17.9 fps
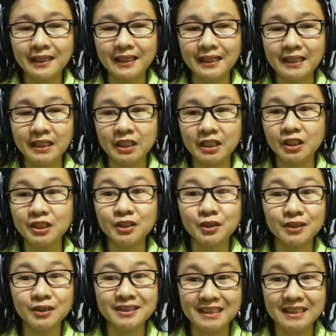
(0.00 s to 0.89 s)
click here
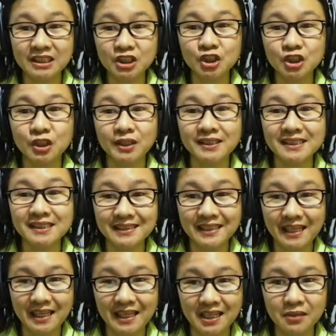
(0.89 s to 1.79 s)
your teacher's
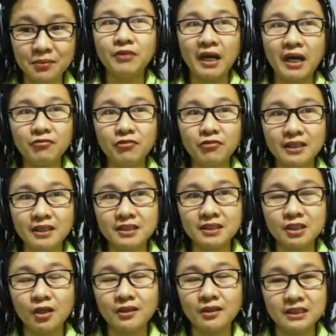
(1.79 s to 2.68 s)
name,
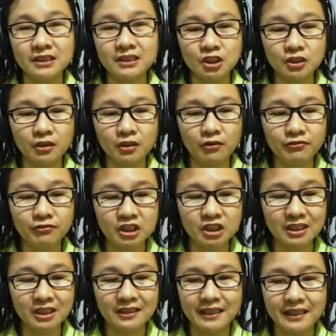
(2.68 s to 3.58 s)
51 Talk Teacher
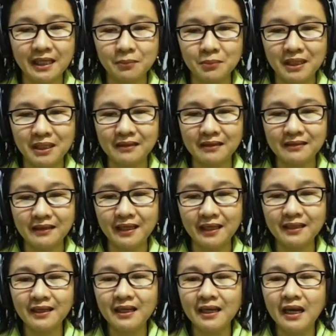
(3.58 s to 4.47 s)
official name
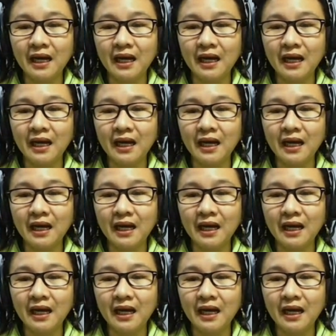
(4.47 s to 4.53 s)
natin,